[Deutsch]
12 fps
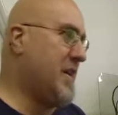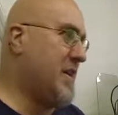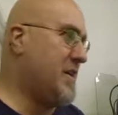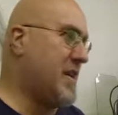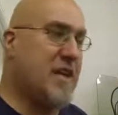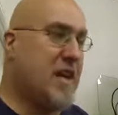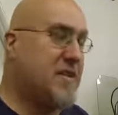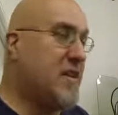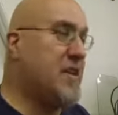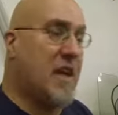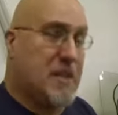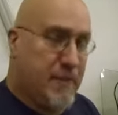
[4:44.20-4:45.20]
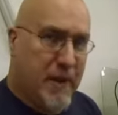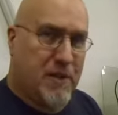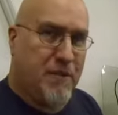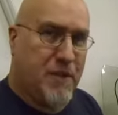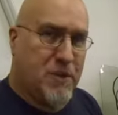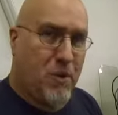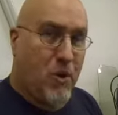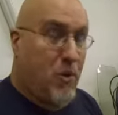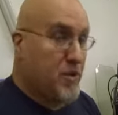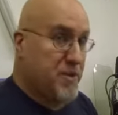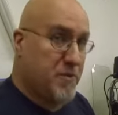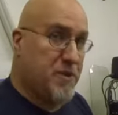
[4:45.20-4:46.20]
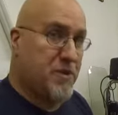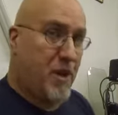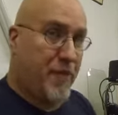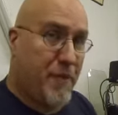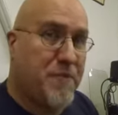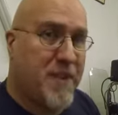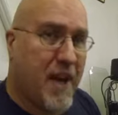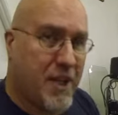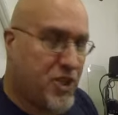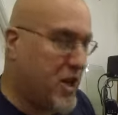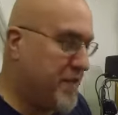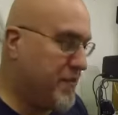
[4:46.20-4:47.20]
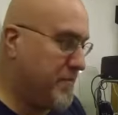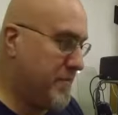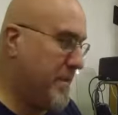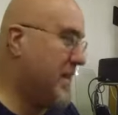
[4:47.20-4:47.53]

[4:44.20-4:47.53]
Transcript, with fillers: Das heißt dann der zweite Versuch und sie müssen noch 5 Yards schaffen.